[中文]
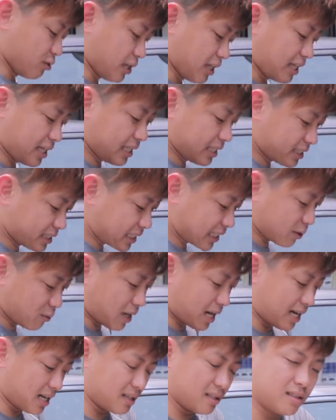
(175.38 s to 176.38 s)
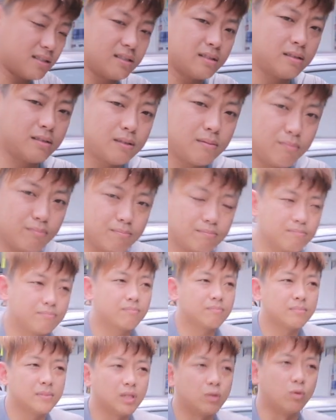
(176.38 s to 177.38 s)
所以希望
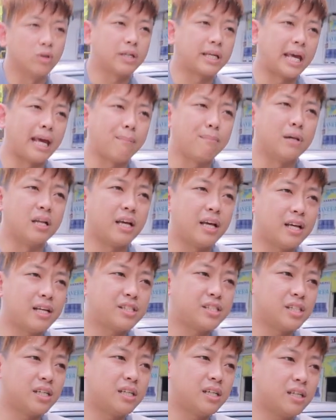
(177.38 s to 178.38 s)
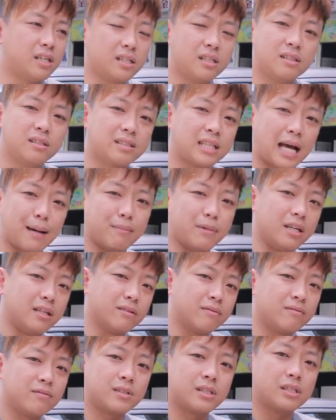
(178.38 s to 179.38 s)
我给马来西亚他
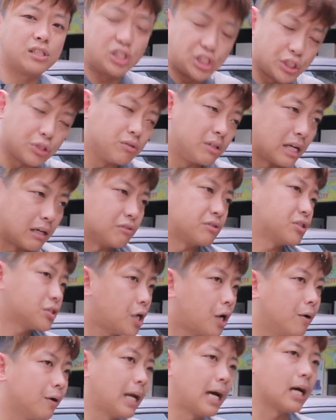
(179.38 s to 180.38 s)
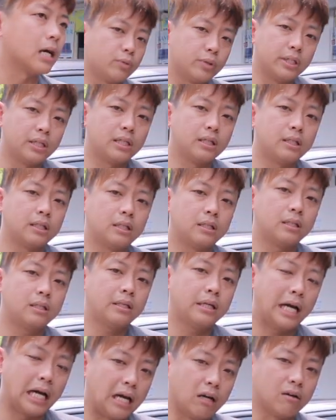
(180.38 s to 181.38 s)
们修了之后啦，会
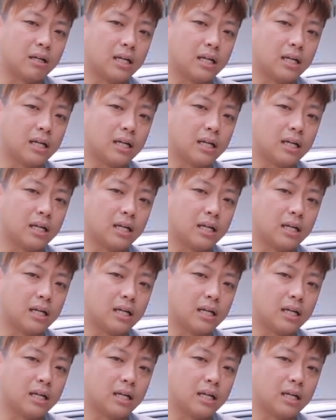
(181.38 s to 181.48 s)
好